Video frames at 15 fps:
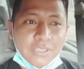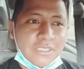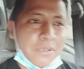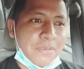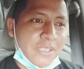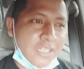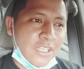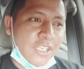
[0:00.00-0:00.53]

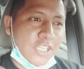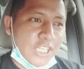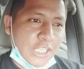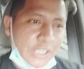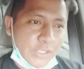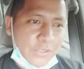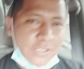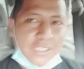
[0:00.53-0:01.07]
vamos a ver
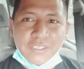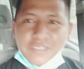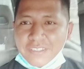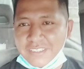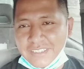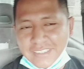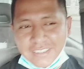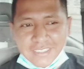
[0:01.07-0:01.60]
dónde
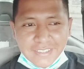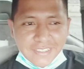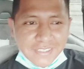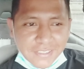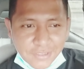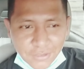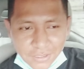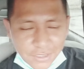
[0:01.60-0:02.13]
nos,
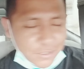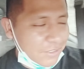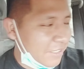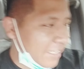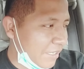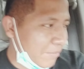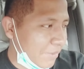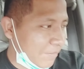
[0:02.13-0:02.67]
dónde
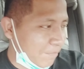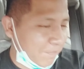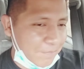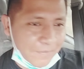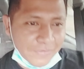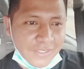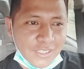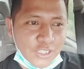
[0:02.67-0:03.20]
nos lleva,
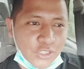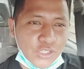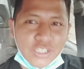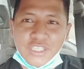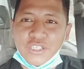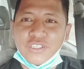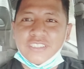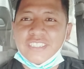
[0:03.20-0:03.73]

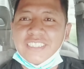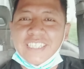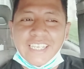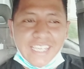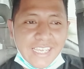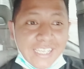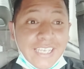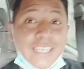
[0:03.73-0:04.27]
dónde nos
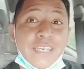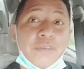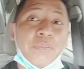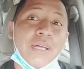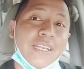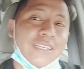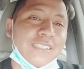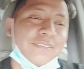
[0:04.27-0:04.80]
dice que hay que
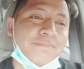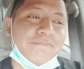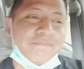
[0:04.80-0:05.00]
llevar.